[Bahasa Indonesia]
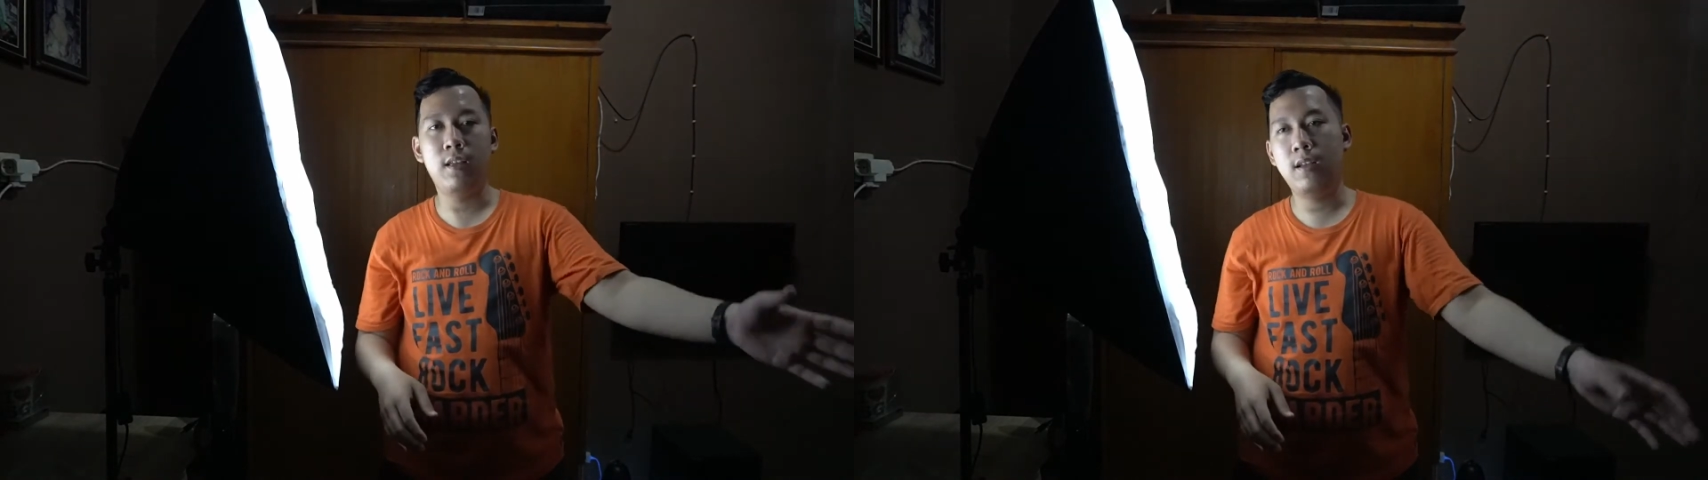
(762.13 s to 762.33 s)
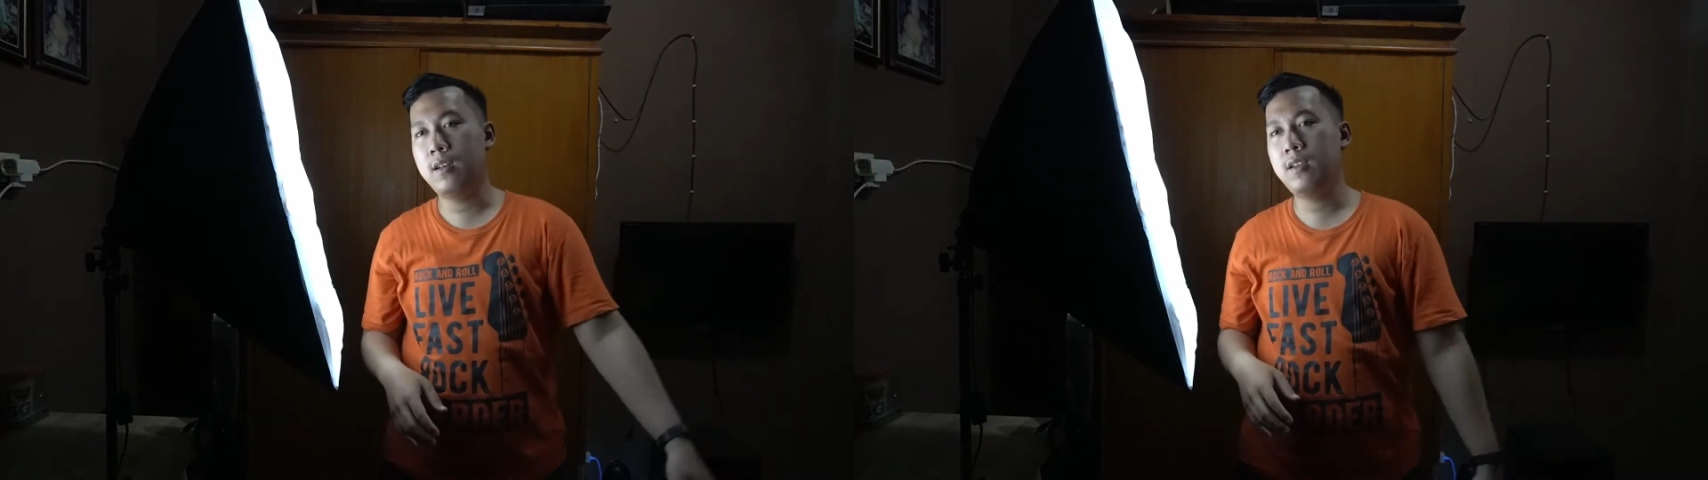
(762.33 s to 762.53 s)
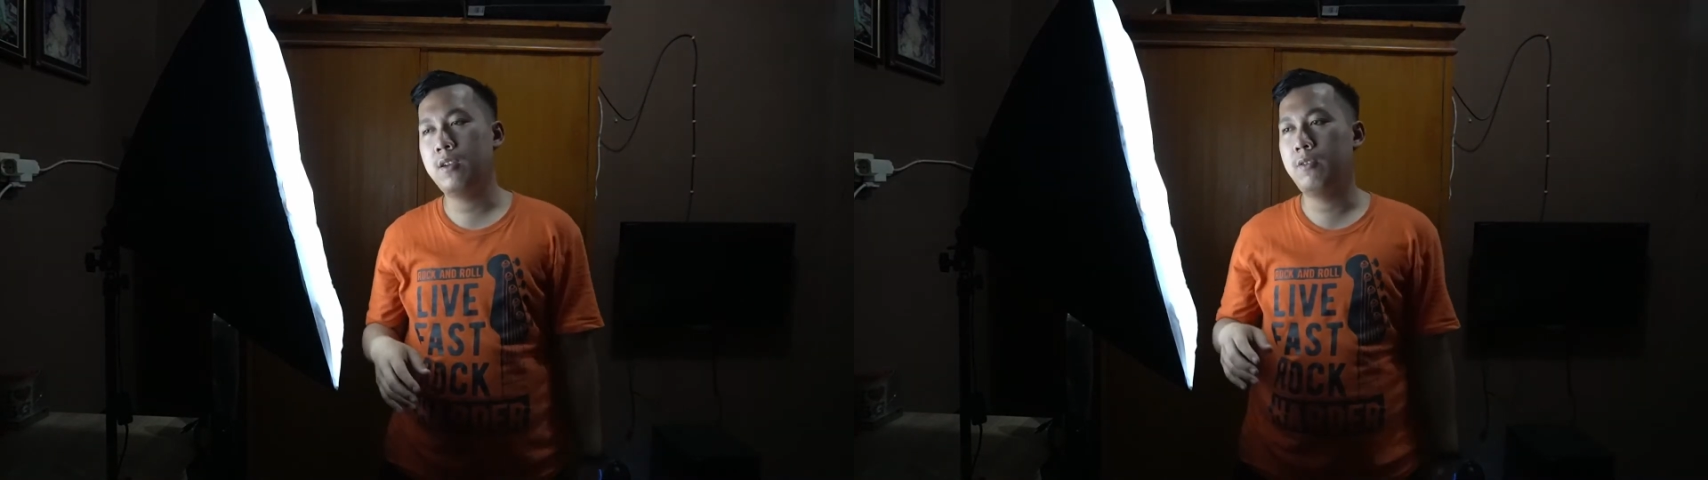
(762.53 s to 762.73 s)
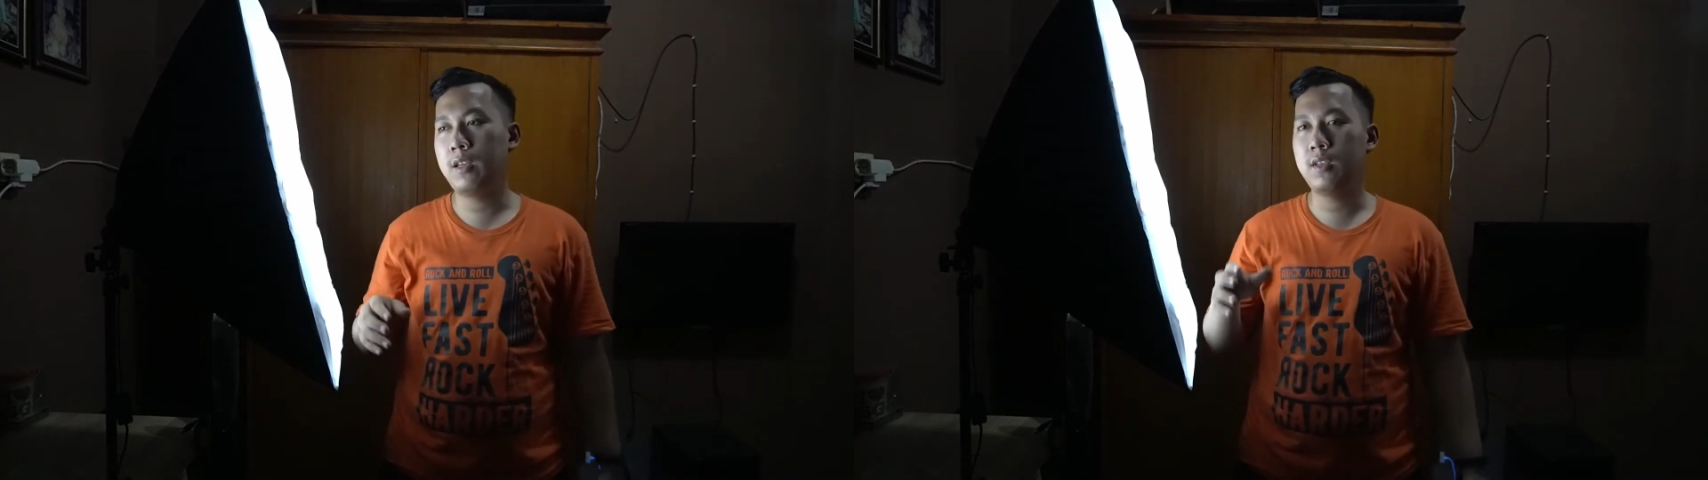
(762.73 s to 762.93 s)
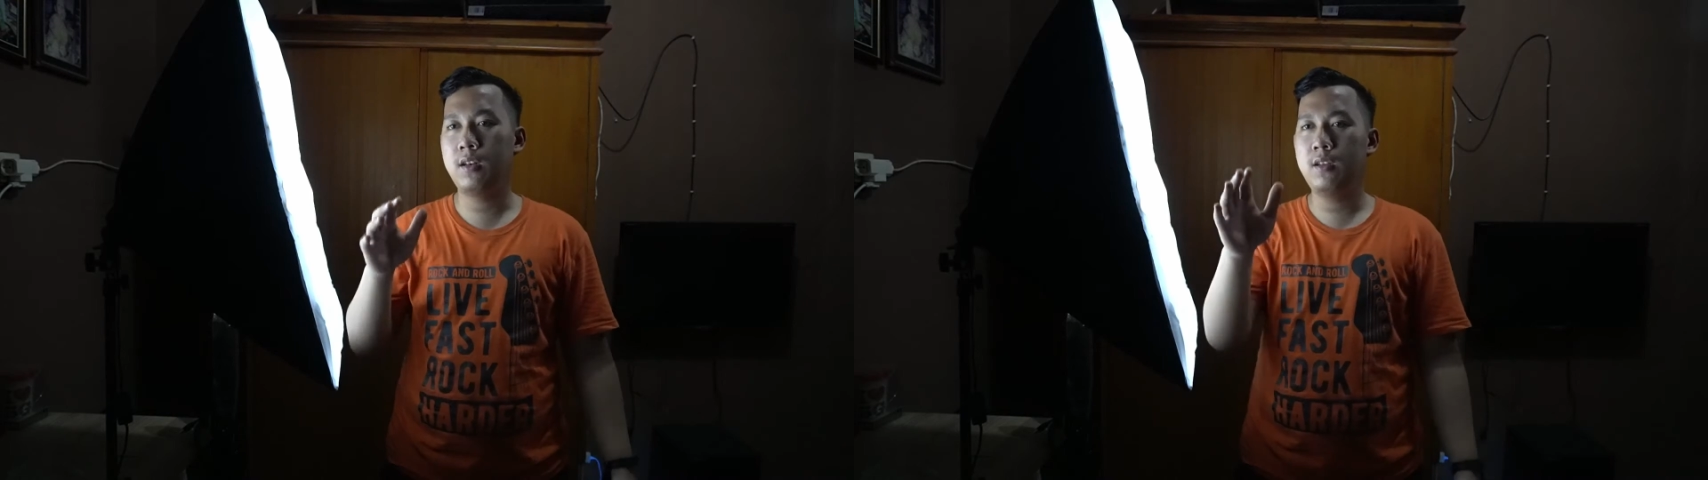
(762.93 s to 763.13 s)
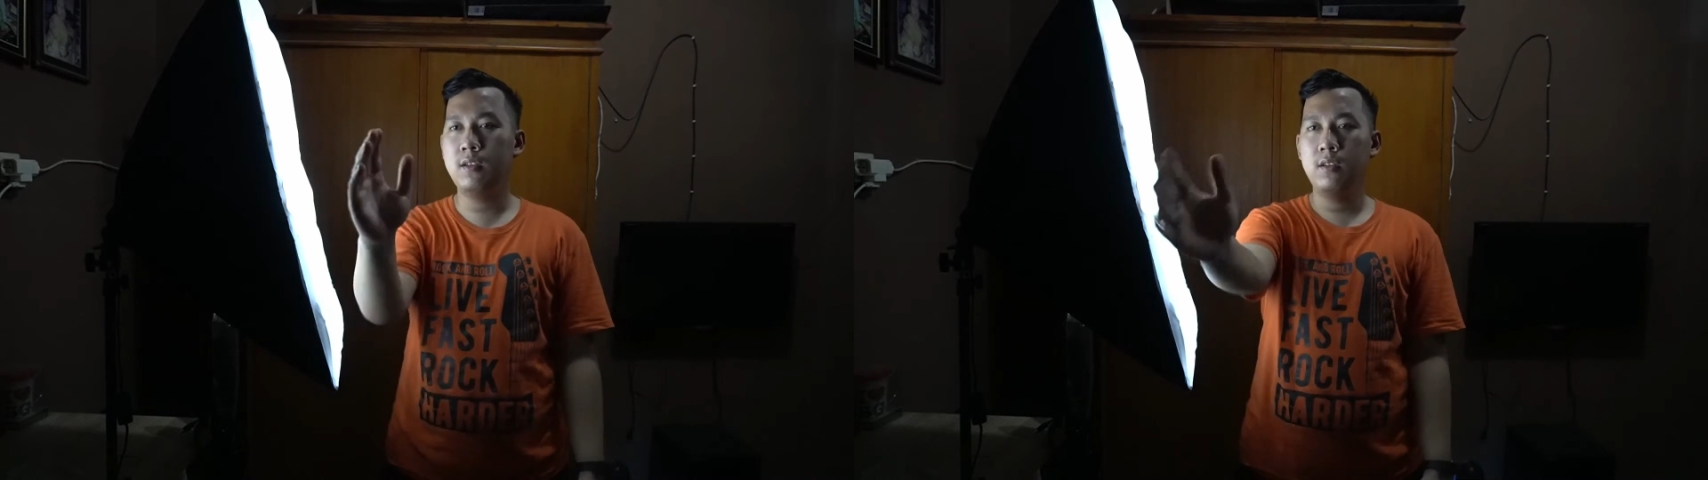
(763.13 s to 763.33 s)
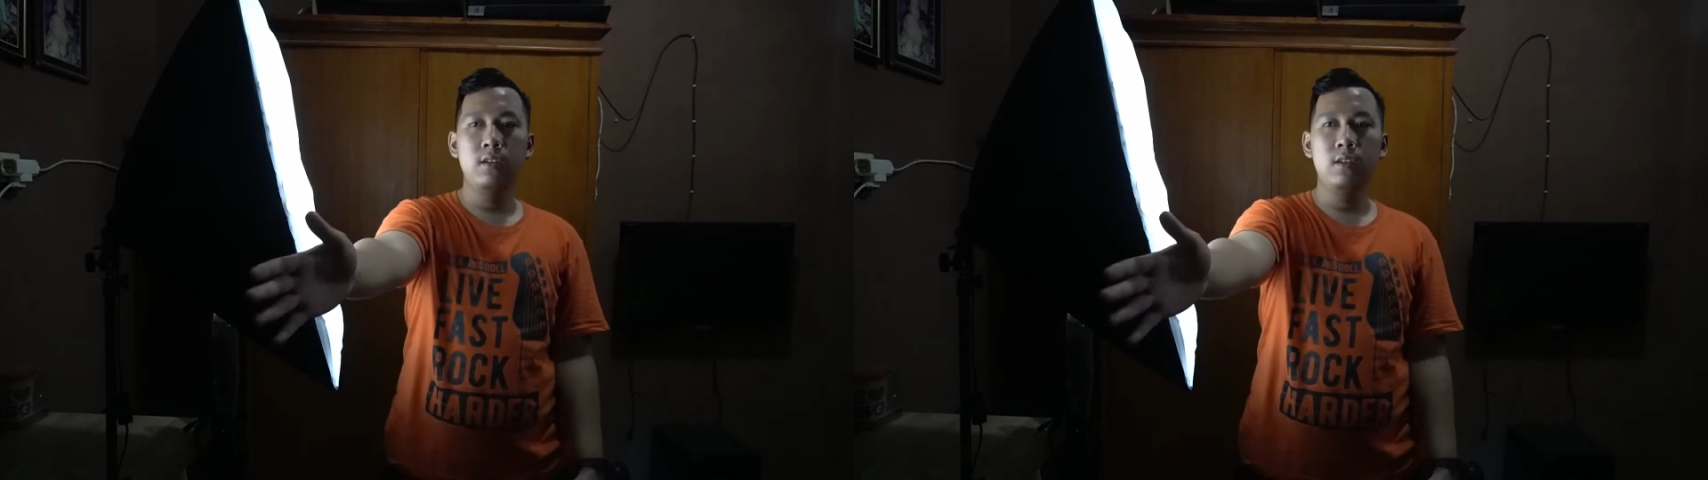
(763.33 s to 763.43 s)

ya jadi cue light ini